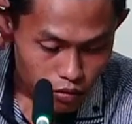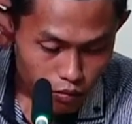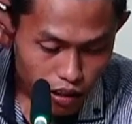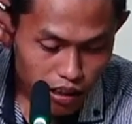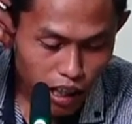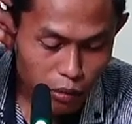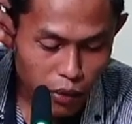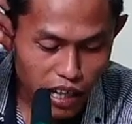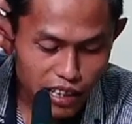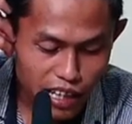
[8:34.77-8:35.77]
Wayai
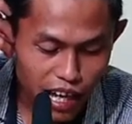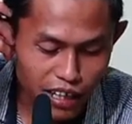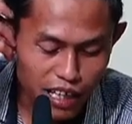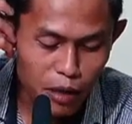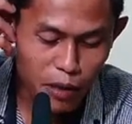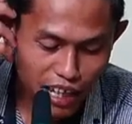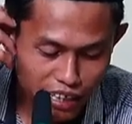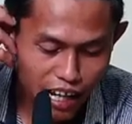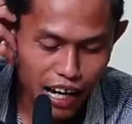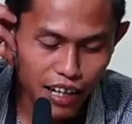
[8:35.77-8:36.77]
mainan nggih
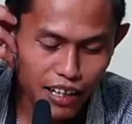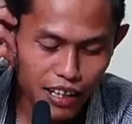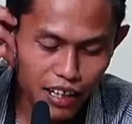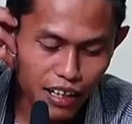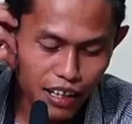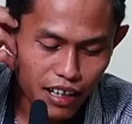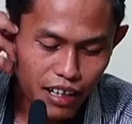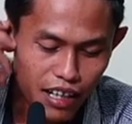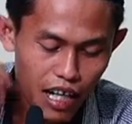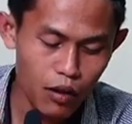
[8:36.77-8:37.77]
mainan
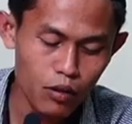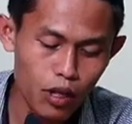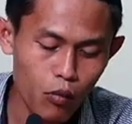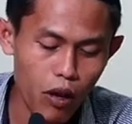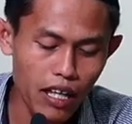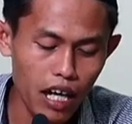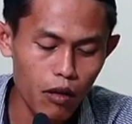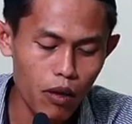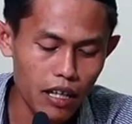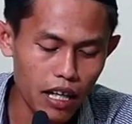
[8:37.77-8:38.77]
kan nonton wayai
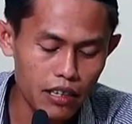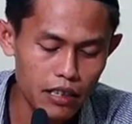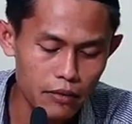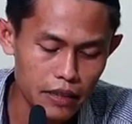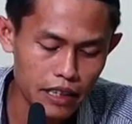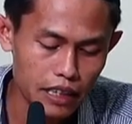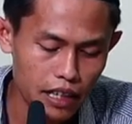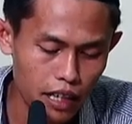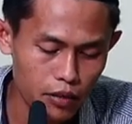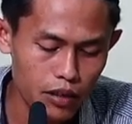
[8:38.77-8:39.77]
wayai dewi
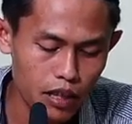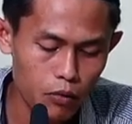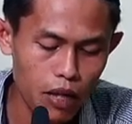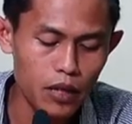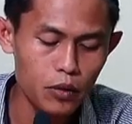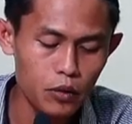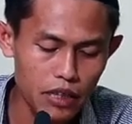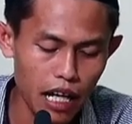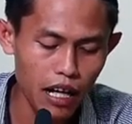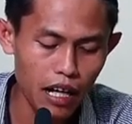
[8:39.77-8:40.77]
kan nonton
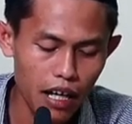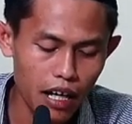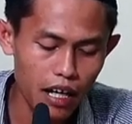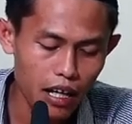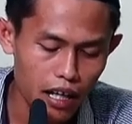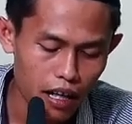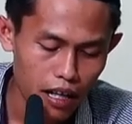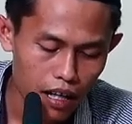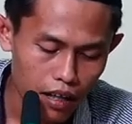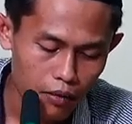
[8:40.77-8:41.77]
waktunya
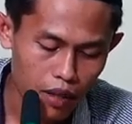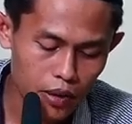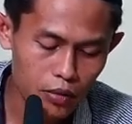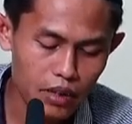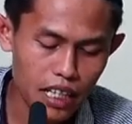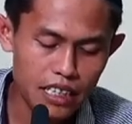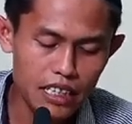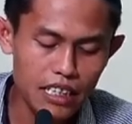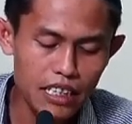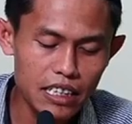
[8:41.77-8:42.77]
waktunya
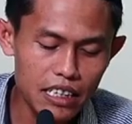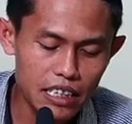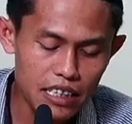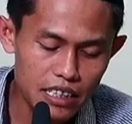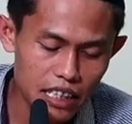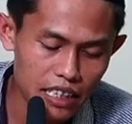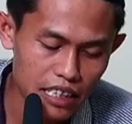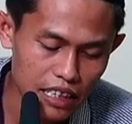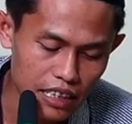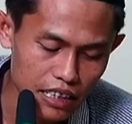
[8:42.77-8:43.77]
sendiri
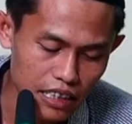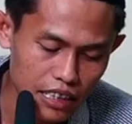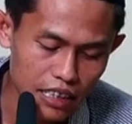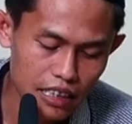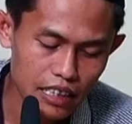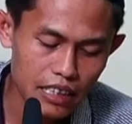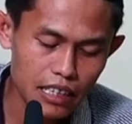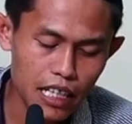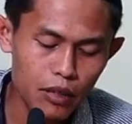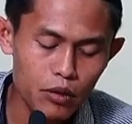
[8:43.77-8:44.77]
sendiri
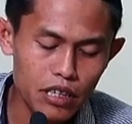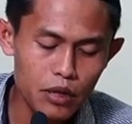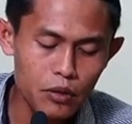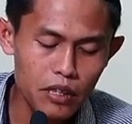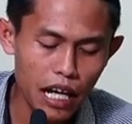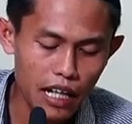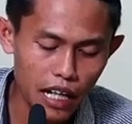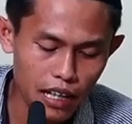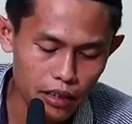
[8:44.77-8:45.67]
lain itu digunakan